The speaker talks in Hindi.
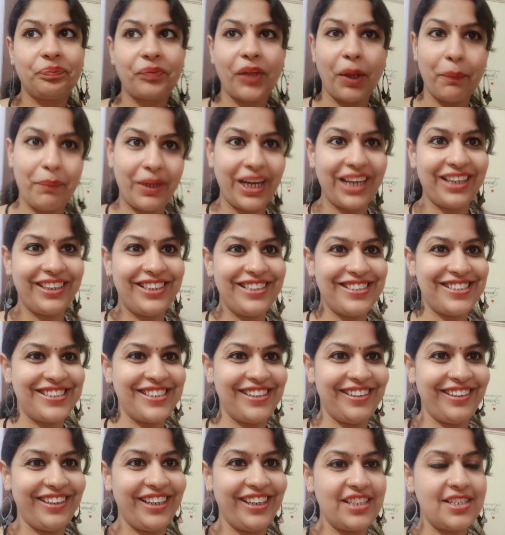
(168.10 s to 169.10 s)
प्रैक्टिस
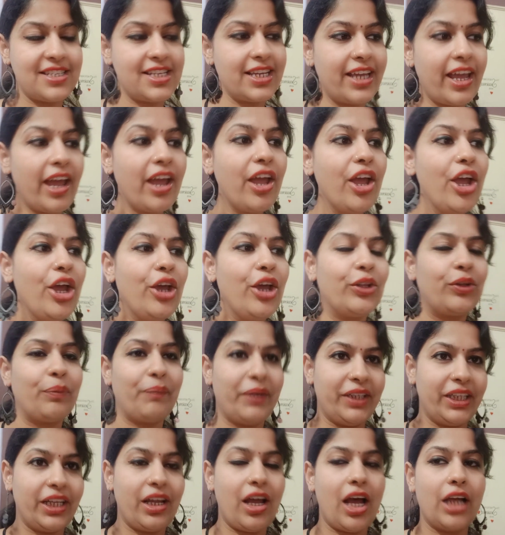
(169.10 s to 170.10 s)
चल रही है ठीक है तो
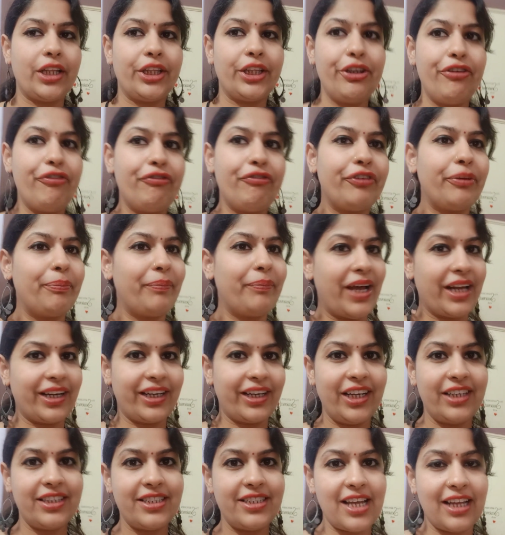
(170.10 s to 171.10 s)
मैं दिखाती हूँ फिर
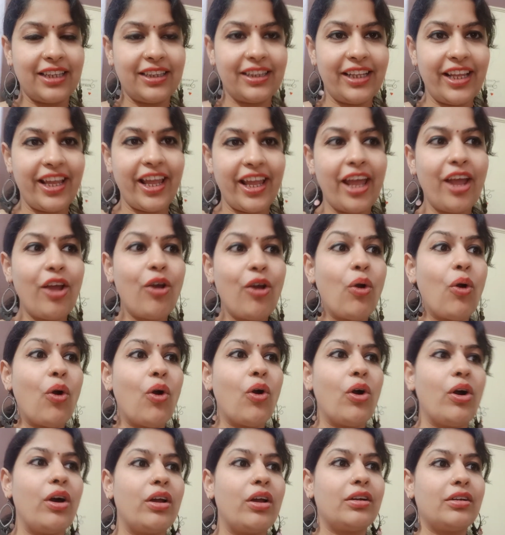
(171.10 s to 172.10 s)
मार्केट जाते हैं
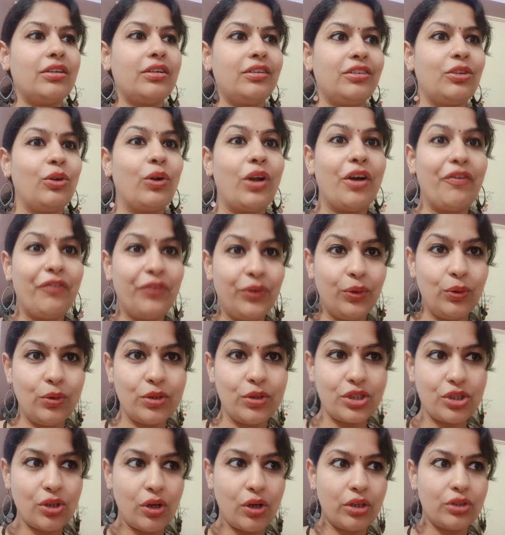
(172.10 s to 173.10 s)
और थोड़ा
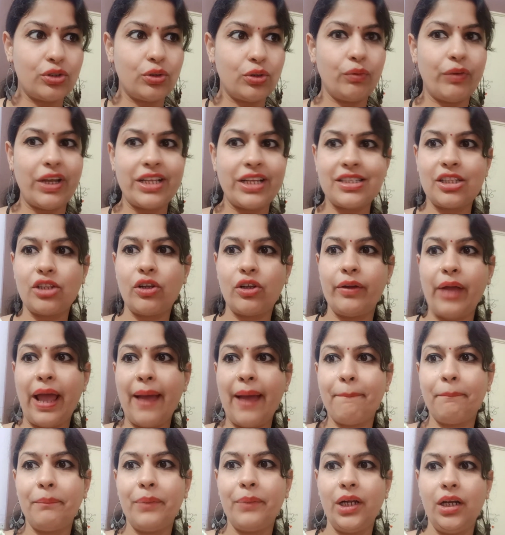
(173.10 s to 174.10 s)
फ्रूट्स और जो वैसे तो
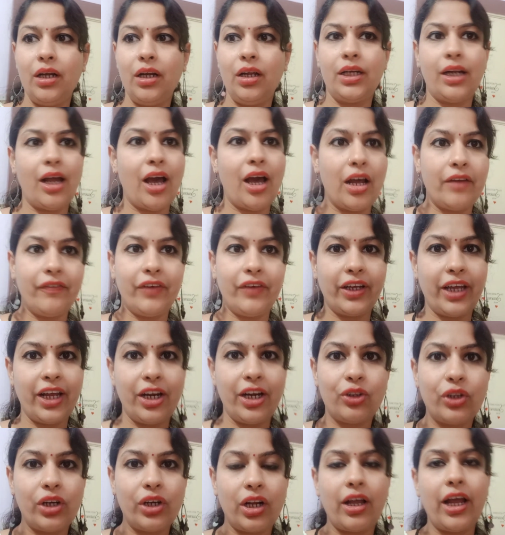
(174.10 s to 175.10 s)
एप्पल अनार
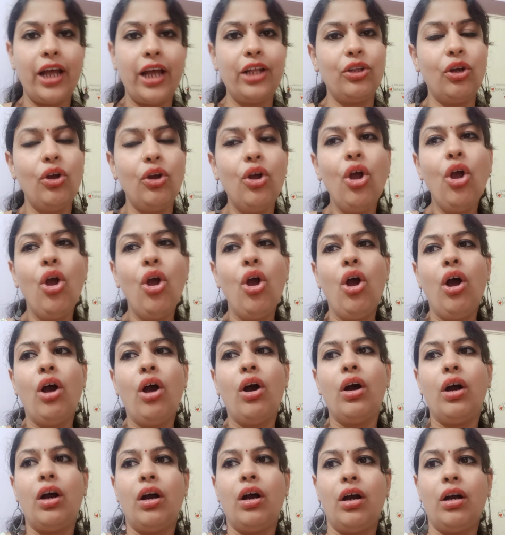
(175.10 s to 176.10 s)
वगैरह तो रखा है तो
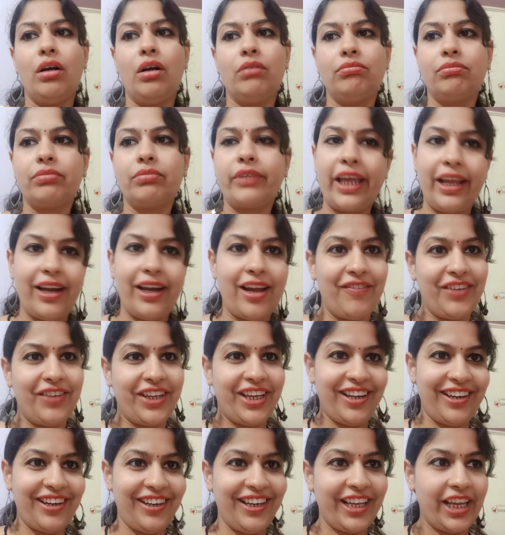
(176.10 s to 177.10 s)
आ, केला
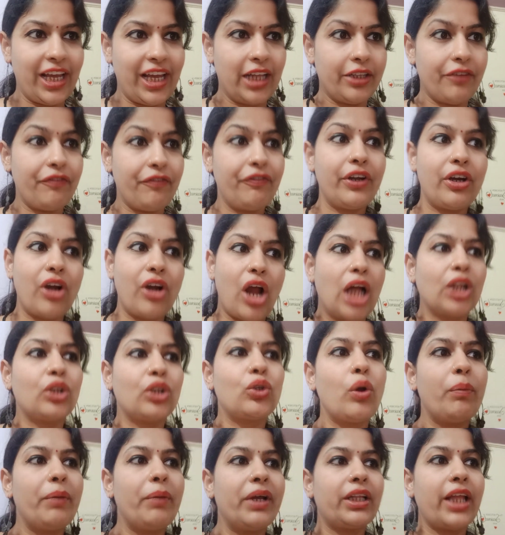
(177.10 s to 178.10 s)
वगैरह लेके आते फिर रात
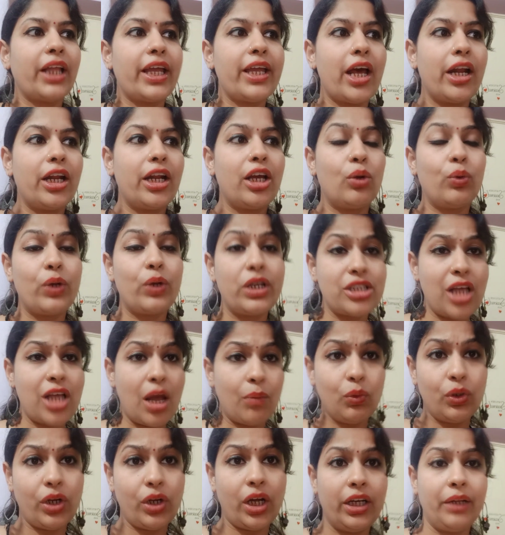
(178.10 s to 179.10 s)
को मैं तैयारी करूँगी
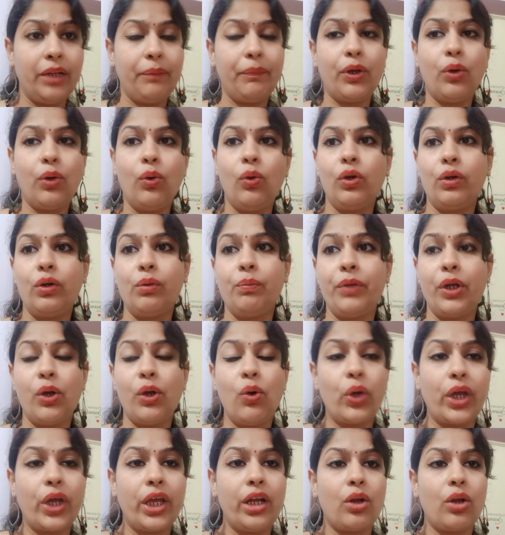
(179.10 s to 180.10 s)
साबुदाने भिगो
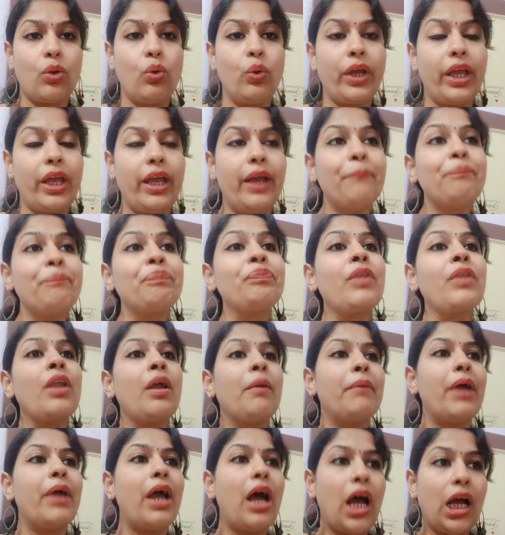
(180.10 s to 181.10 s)
भिगो के रखूँगी
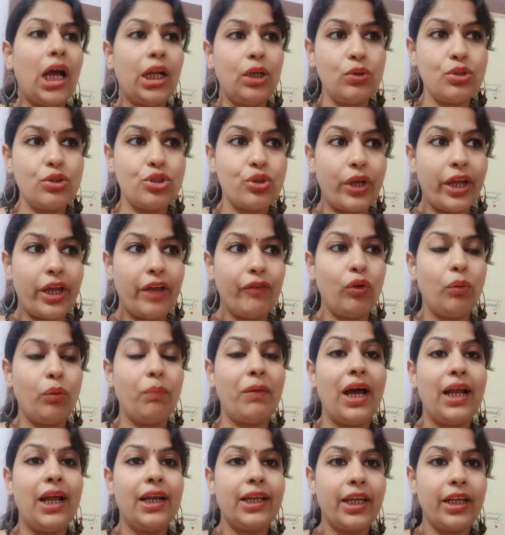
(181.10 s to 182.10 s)
मैं आलू जो है वो
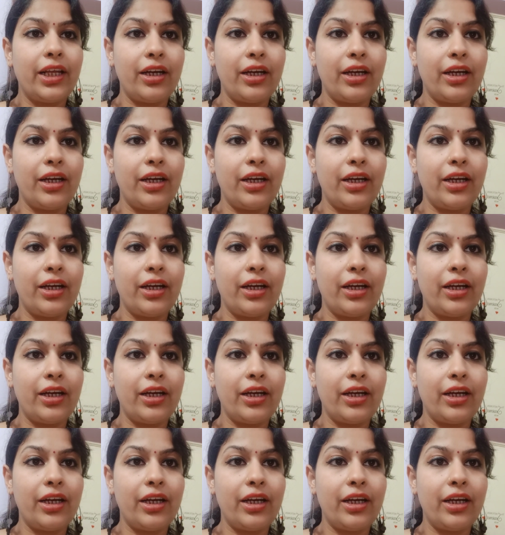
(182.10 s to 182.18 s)
बाल के